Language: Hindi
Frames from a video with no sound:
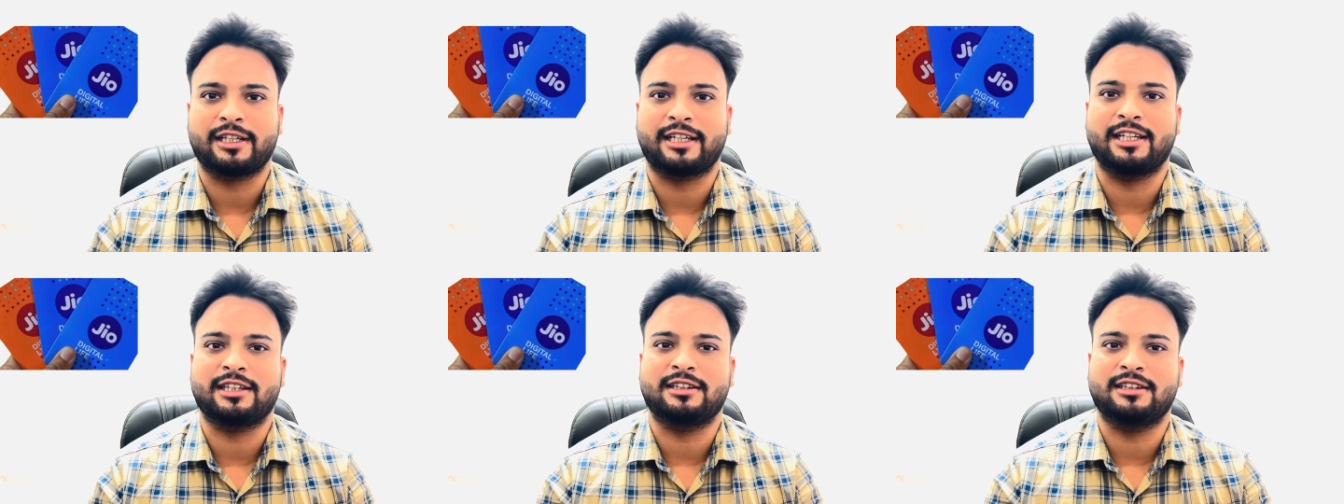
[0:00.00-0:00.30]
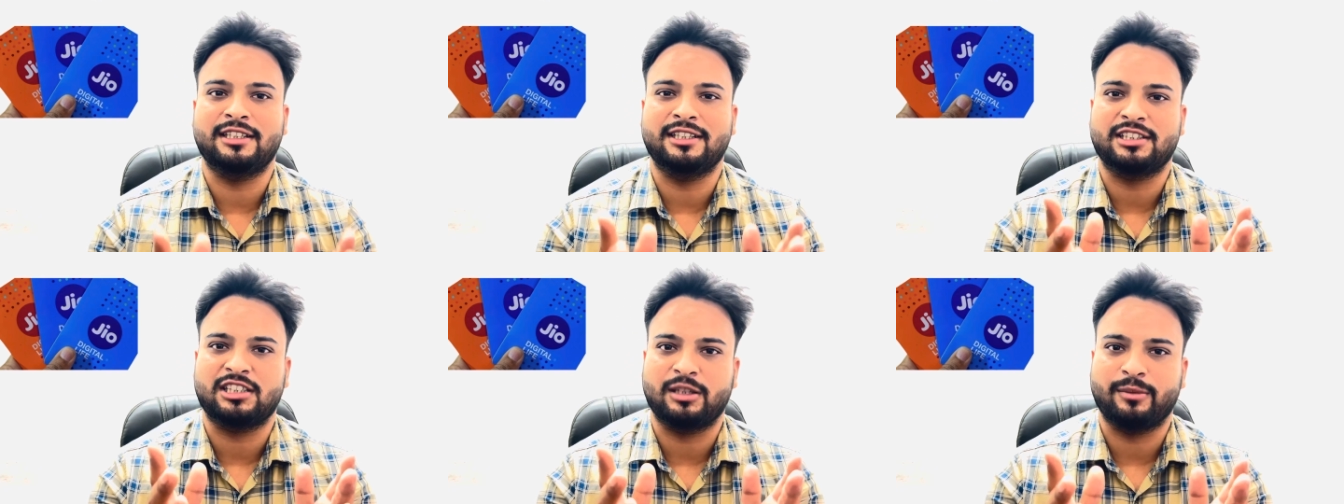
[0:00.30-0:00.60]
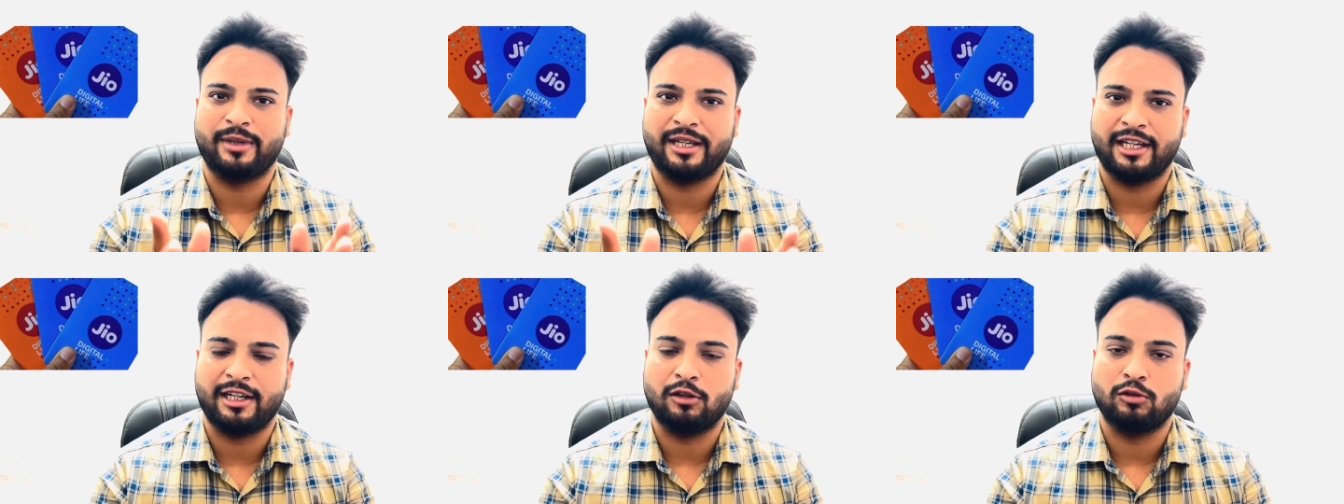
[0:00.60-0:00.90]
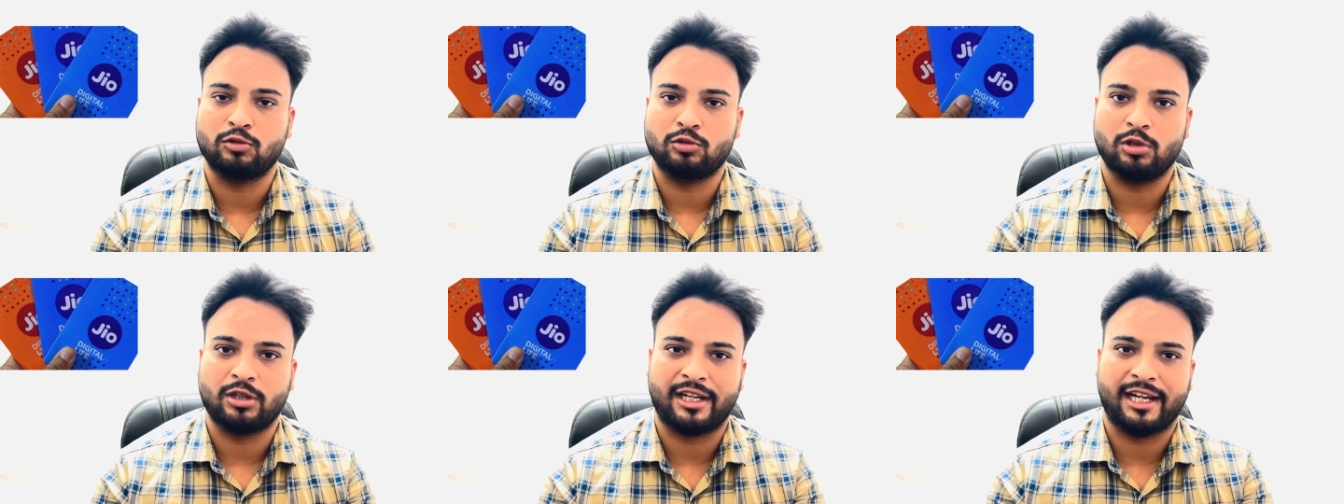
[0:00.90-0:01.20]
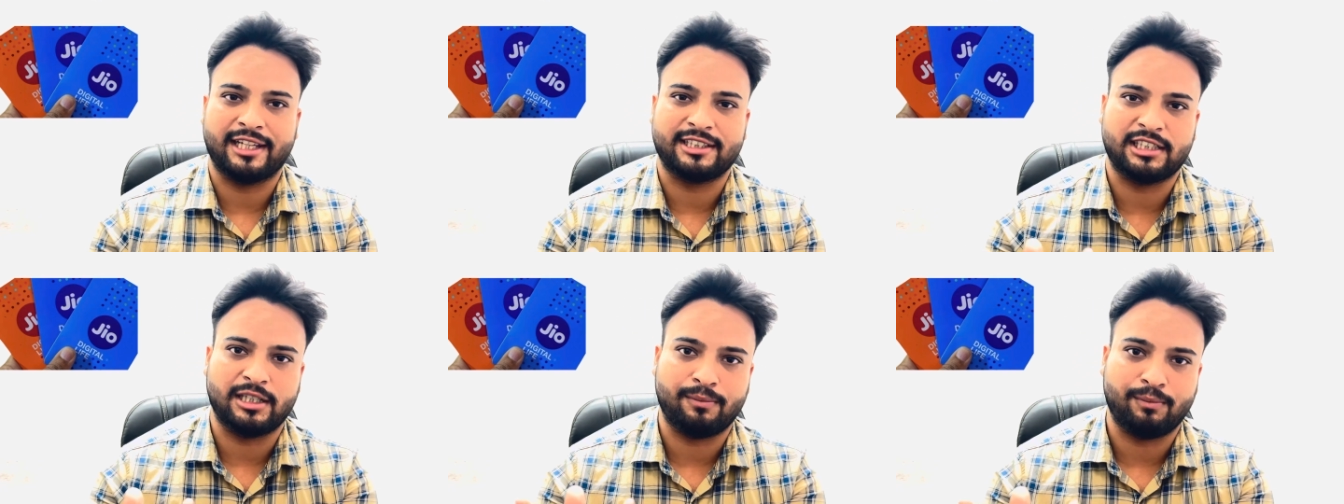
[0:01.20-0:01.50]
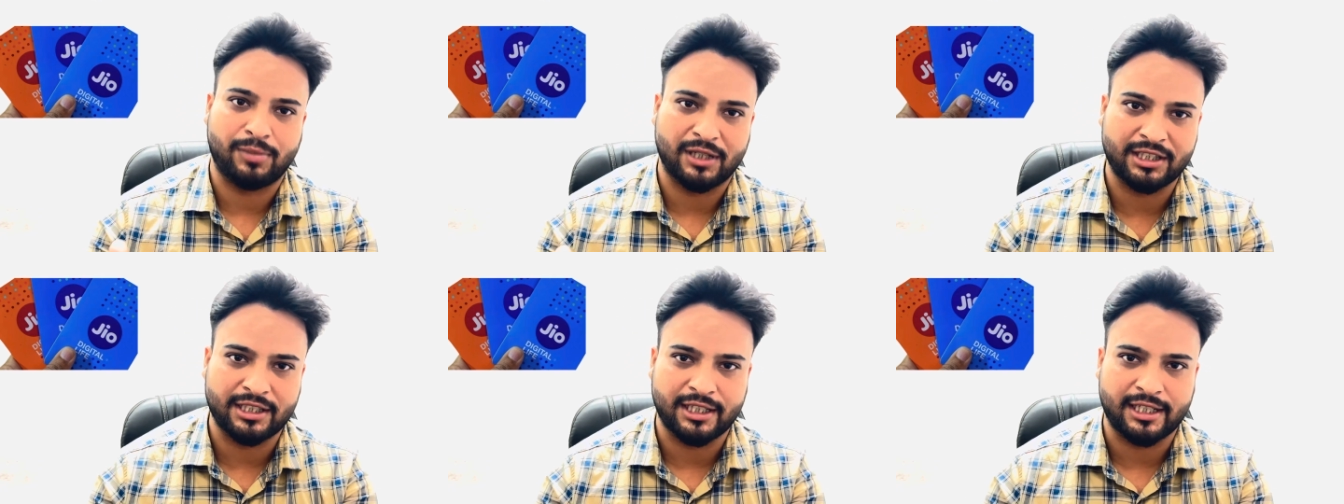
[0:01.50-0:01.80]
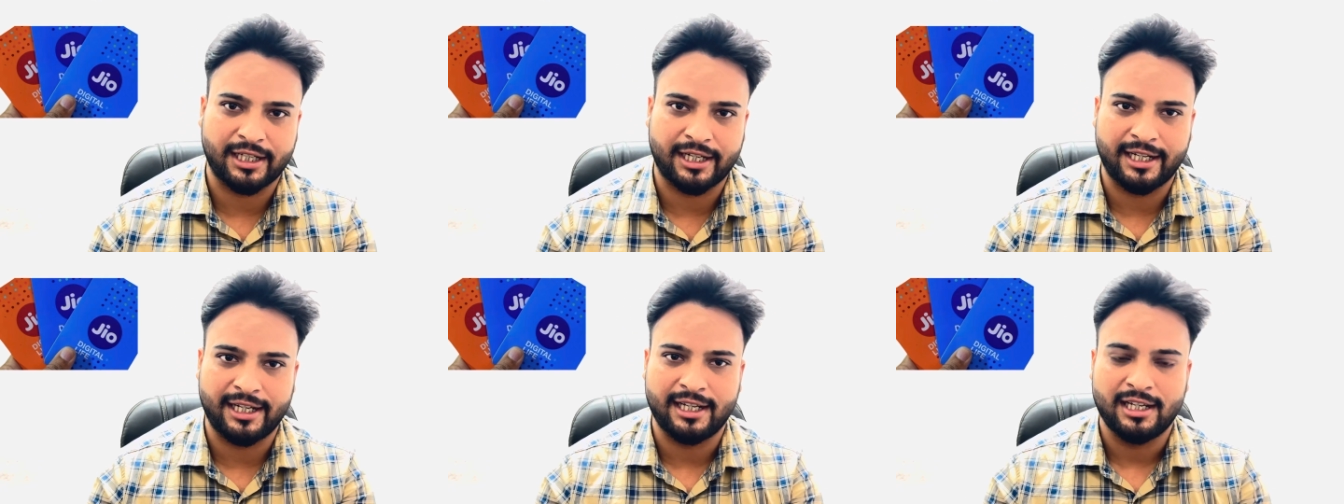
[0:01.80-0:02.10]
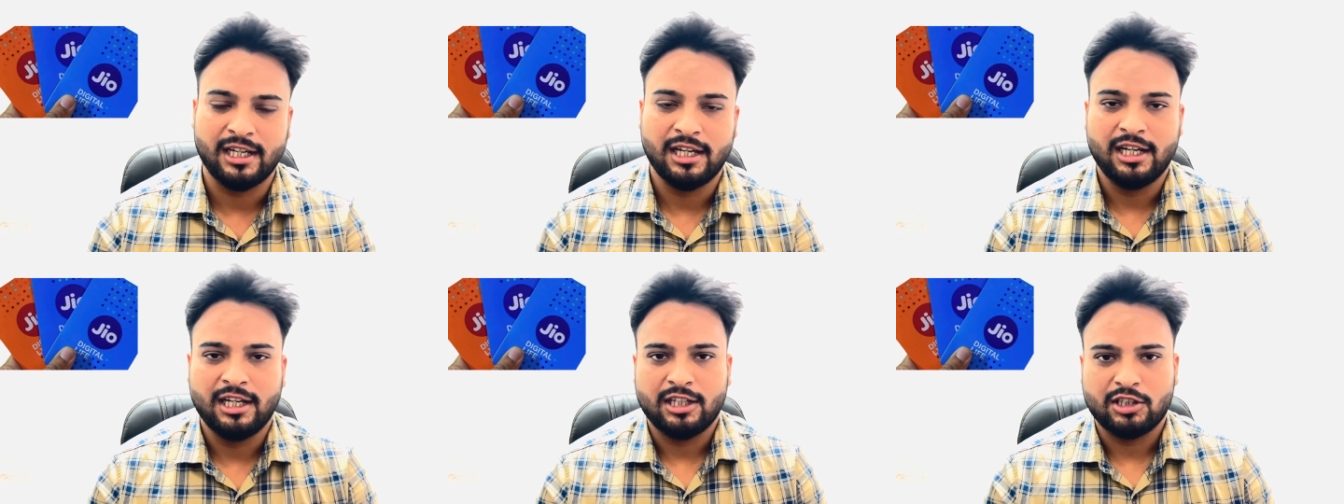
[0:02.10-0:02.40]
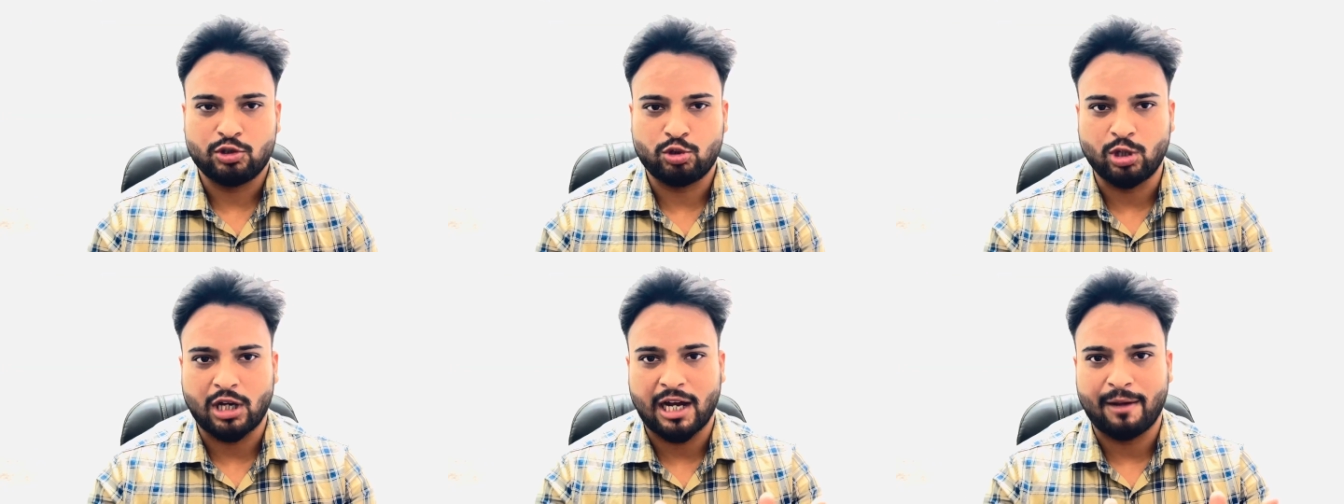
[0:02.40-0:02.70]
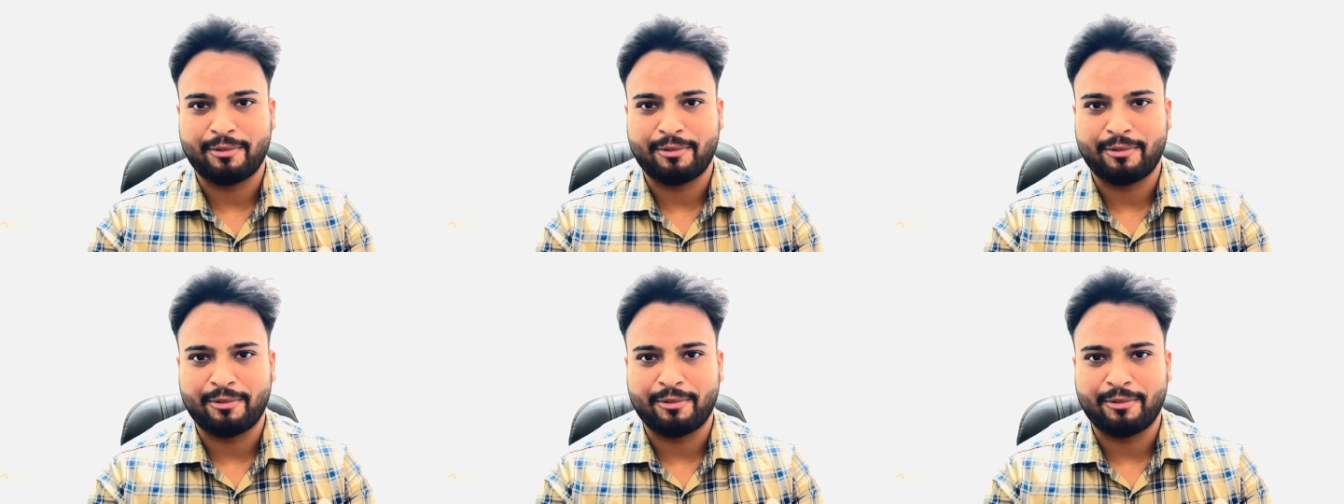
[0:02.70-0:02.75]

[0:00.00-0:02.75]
कितनी सिमें हैं उनको कैसे बंद करें जो